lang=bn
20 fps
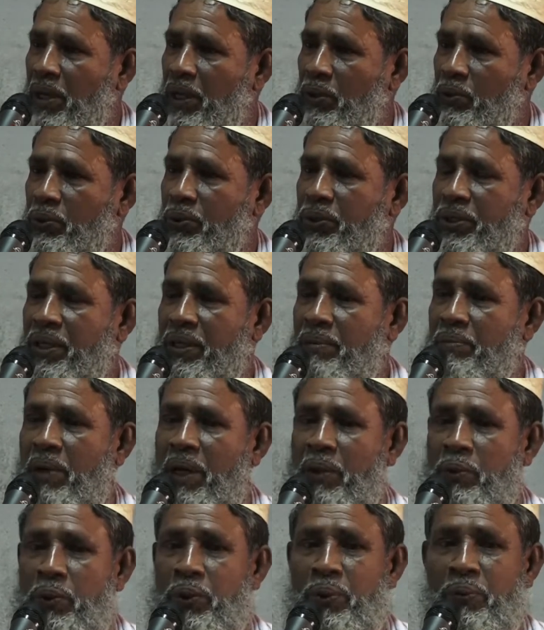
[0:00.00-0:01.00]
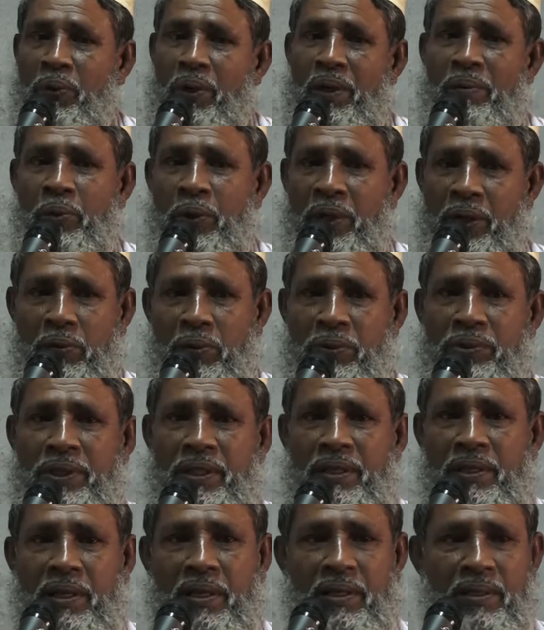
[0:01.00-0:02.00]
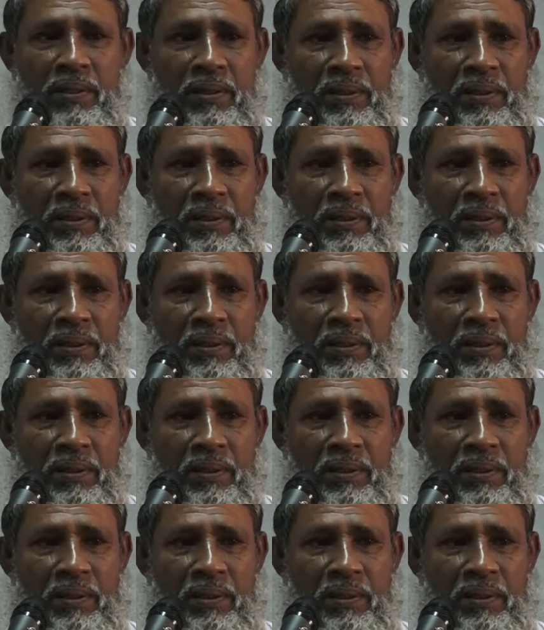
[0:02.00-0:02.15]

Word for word: মানুষকে মানুষ বলে মনে করছে না